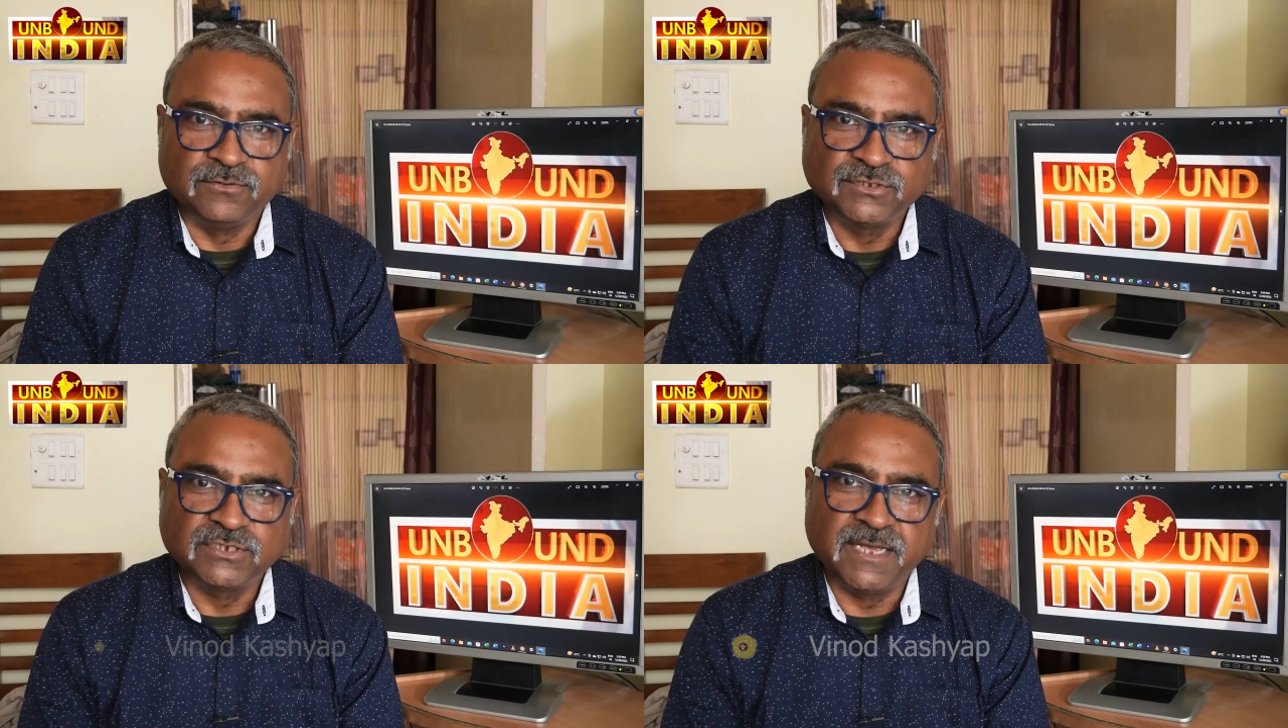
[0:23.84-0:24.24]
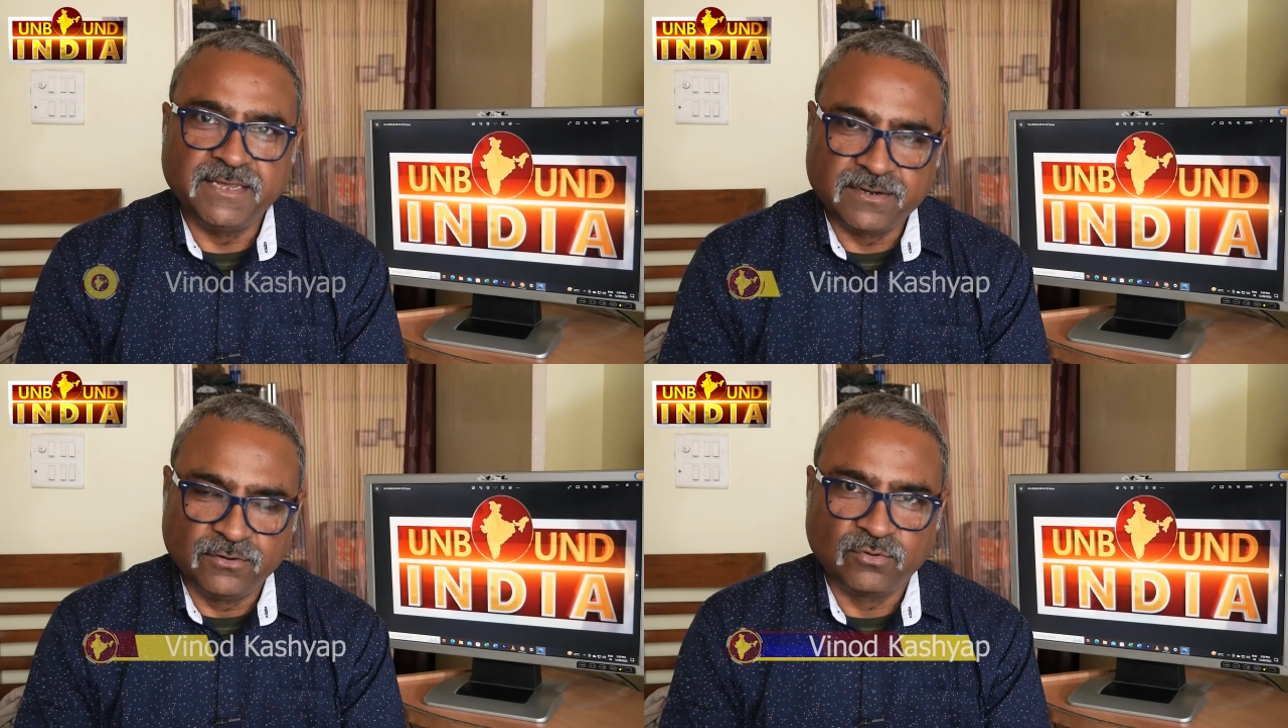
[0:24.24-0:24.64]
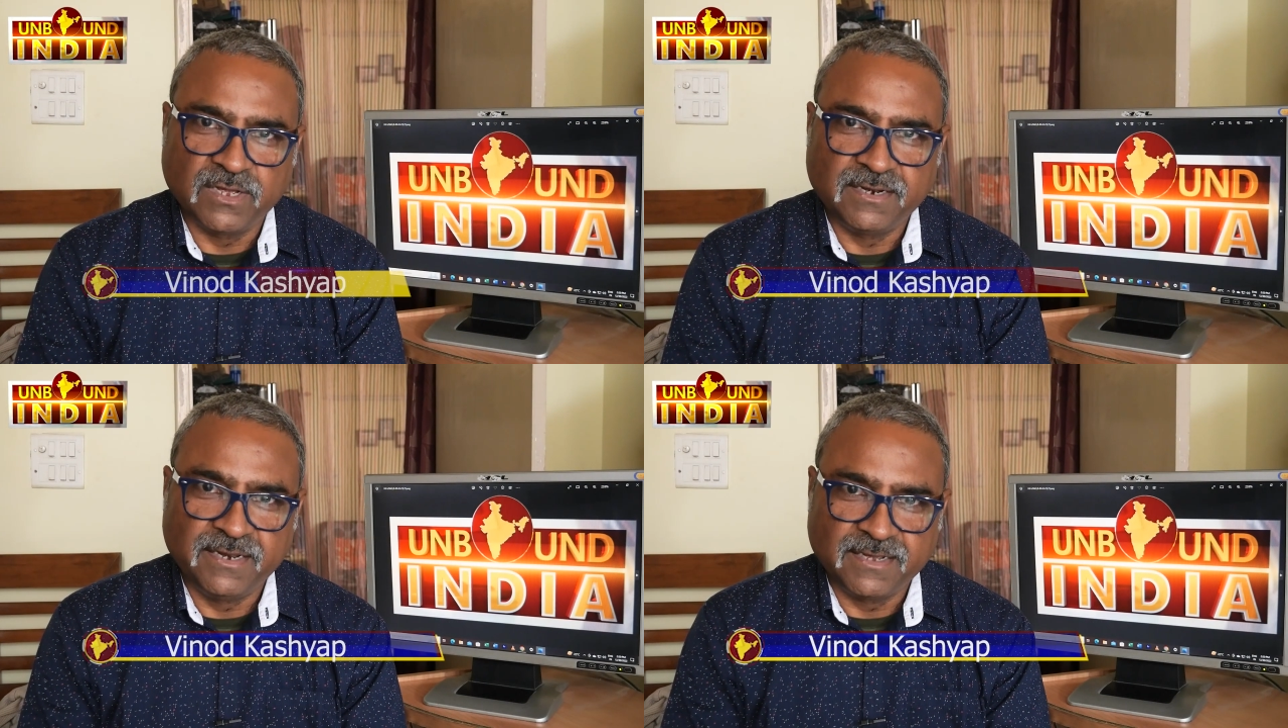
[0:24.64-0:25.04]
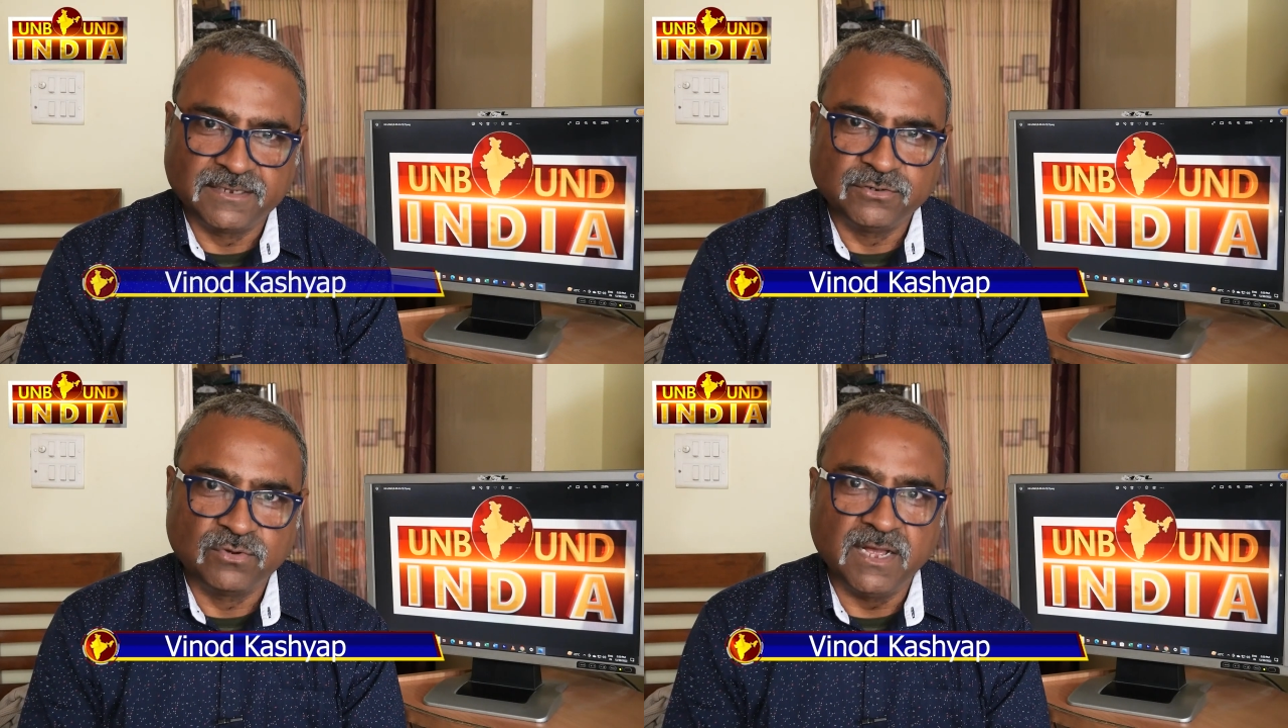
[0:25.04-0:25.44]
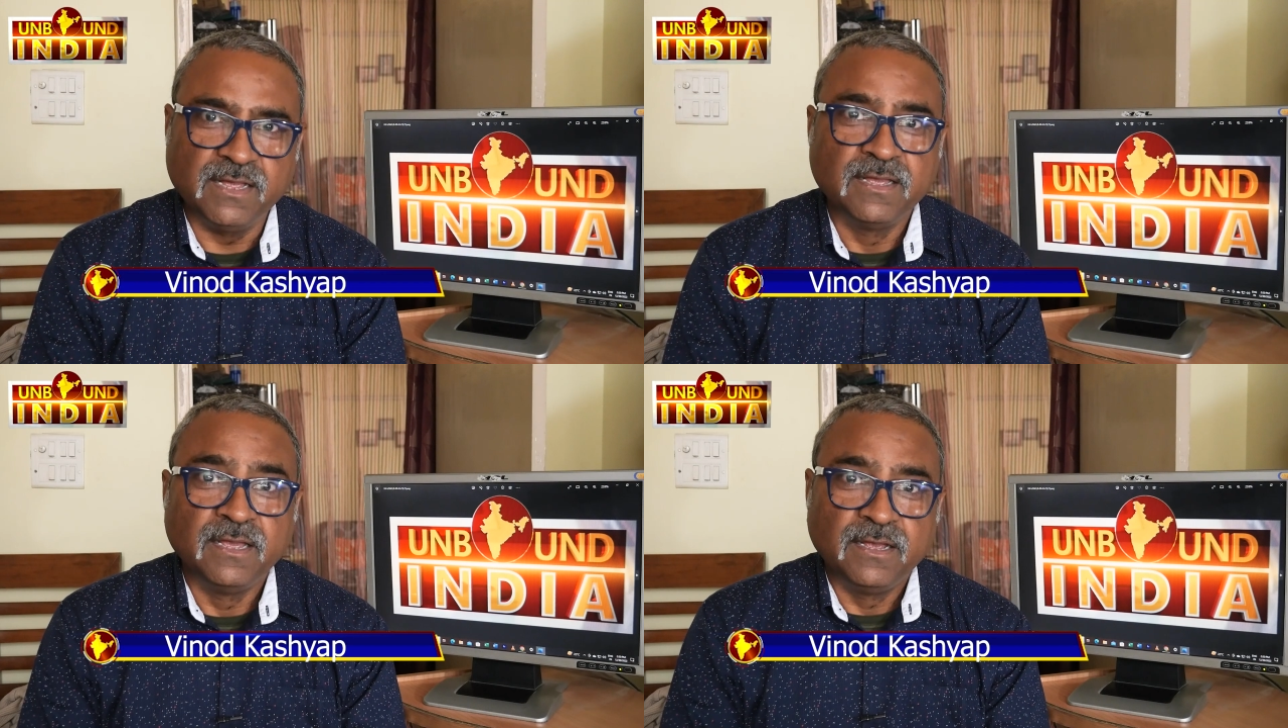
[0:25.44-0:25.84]
उसका एक लोखा लेखा जोखा
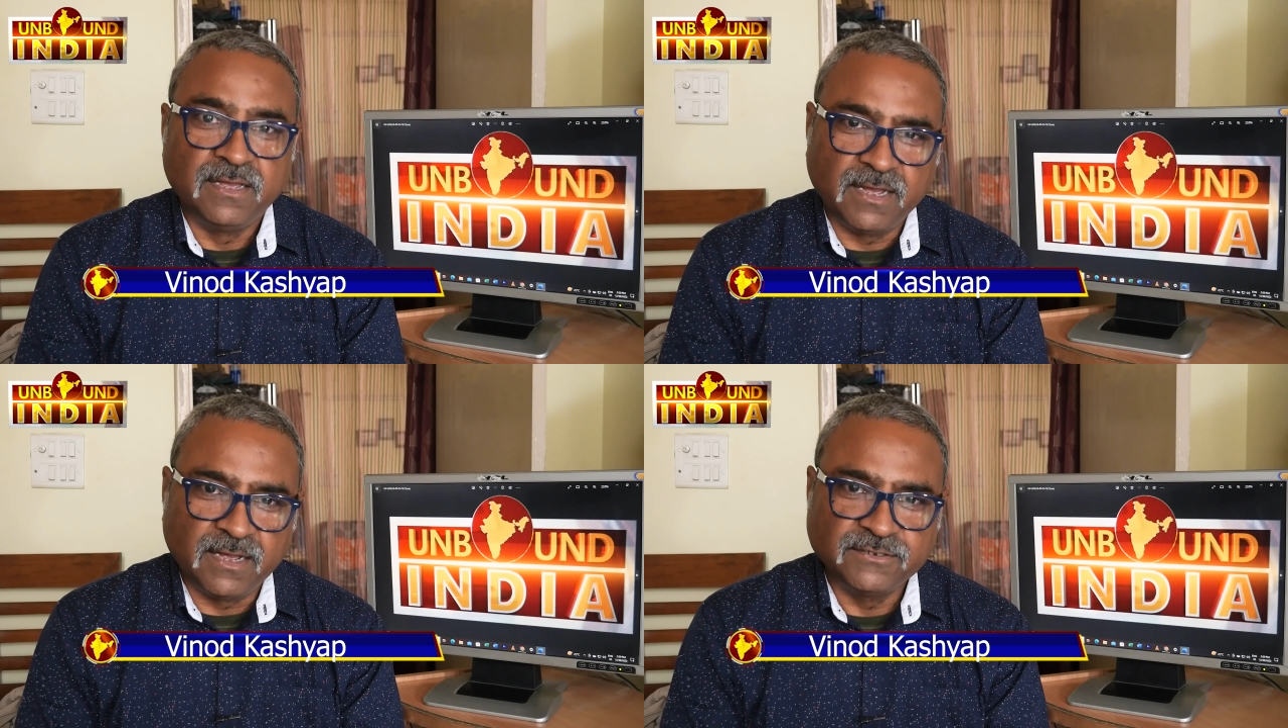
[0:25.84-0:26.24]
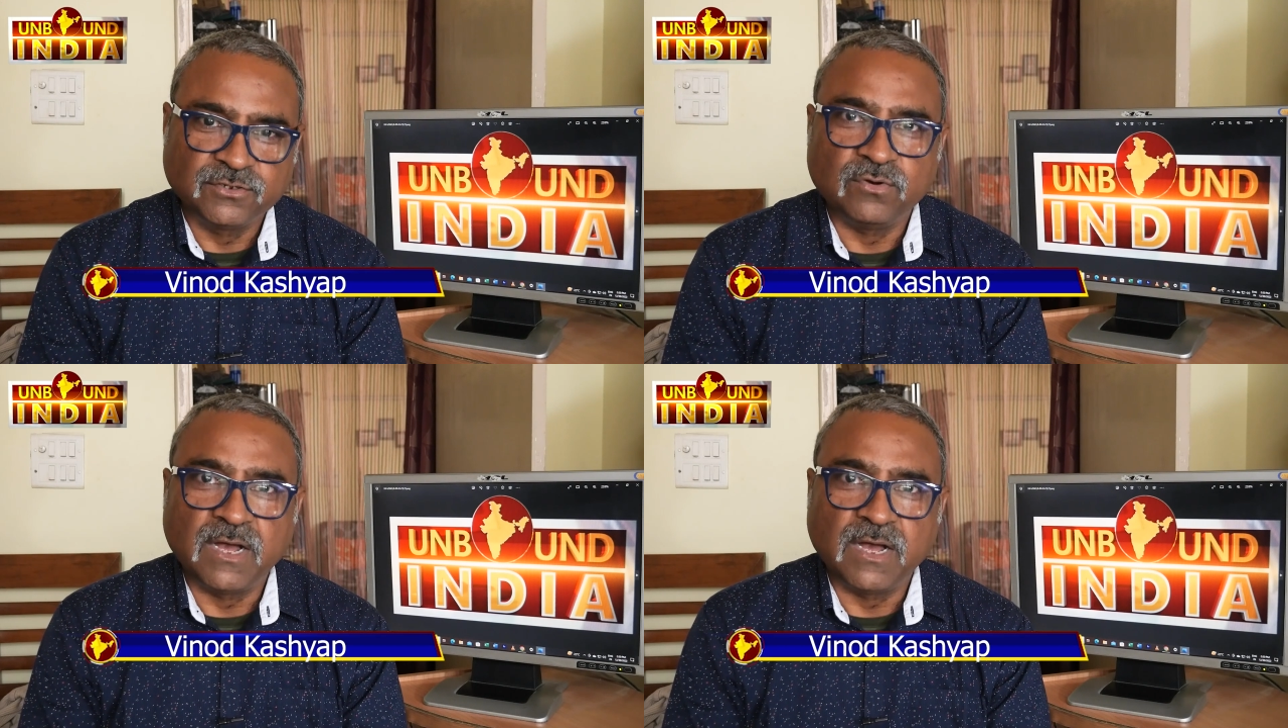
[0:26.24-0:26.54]
इसको